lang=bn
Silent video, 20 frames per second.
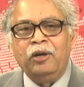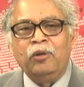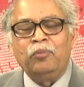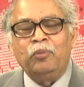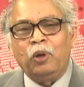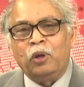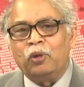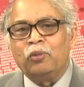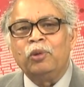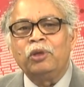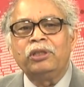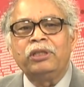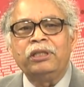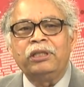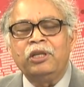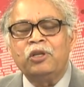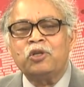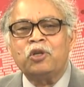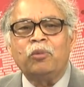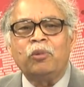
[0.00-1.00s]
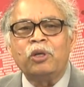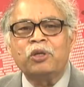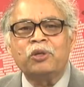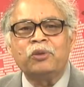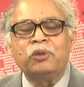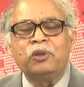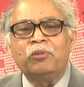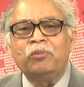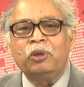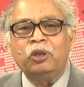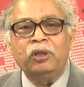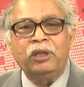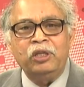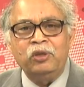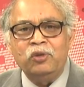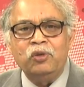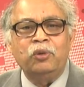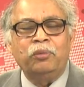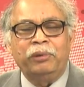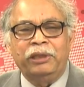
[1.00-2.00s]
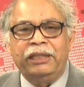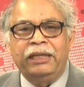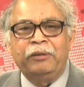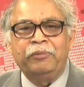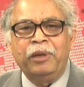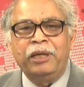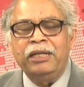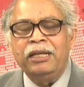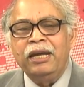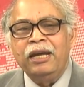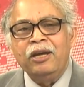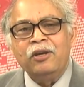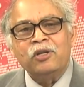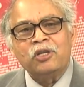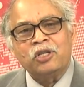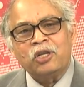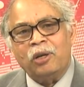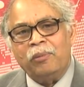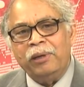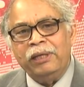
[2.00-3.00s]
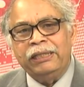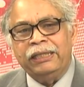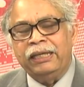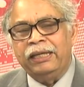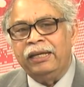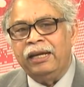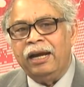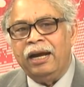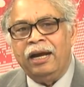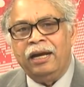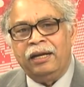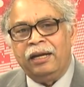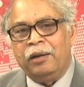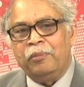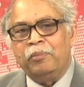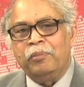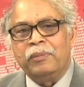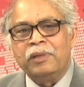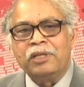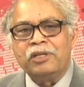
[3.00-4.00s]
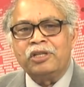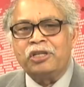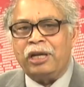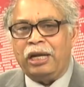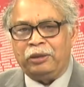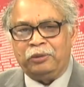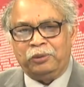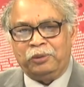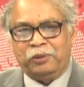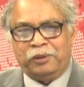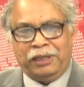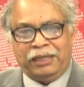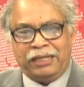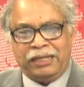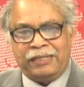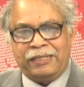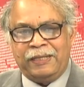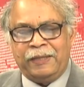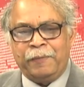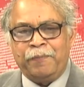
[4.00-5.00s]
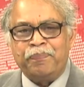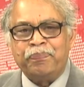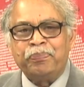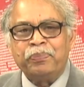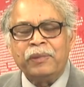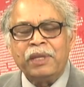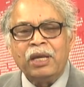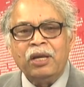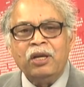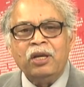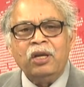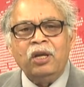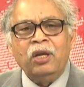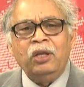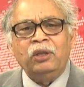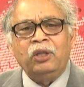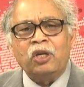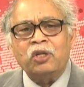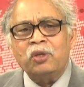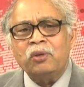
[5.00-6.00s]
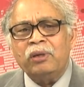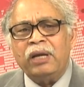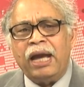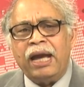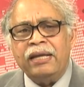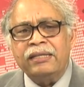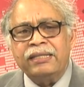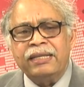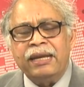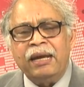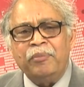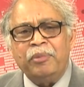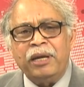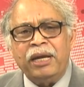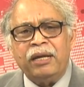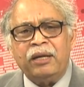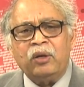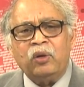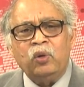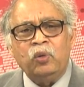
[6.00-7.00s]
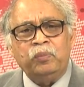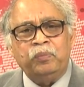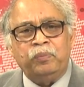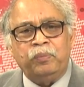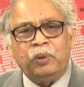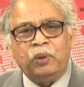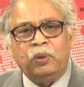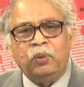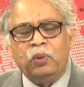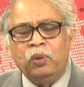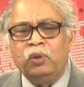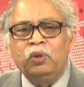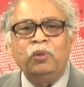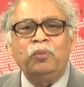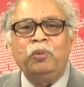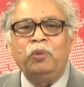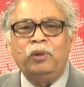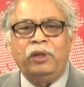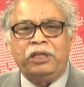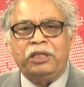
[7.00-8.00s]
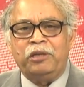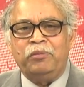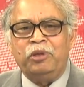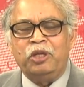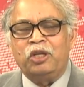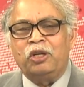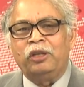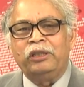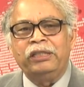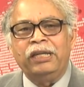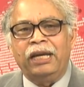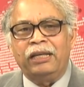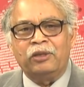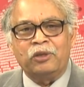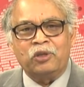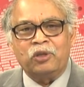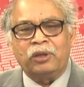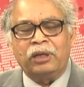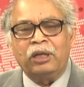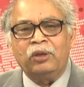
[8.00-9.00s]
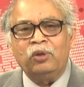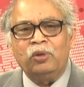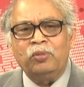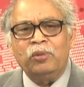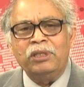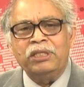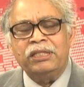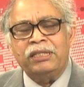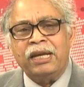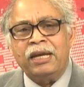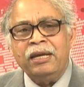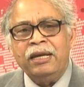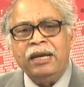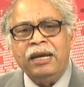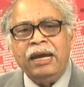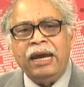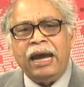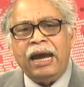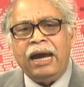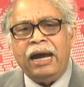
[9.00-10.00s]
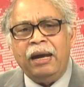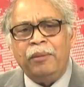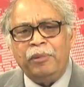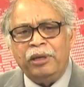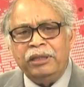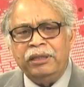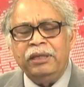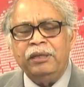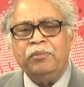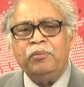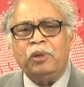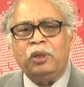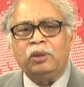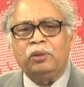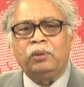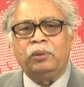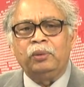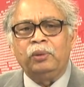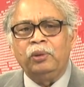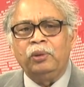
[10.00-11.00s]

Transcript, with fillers: পরবর্তীতে সময় সুযোগ মতো ইউটিউবে দেখবেন সবাইকে আগাম স্বাগত জানাচ্ছি দর্শক আজকে আমরা খুব গুরুত্বপূর্ণ একটি বিষয় নিয়ে আলোচনা করব যেটা আমাদের মতো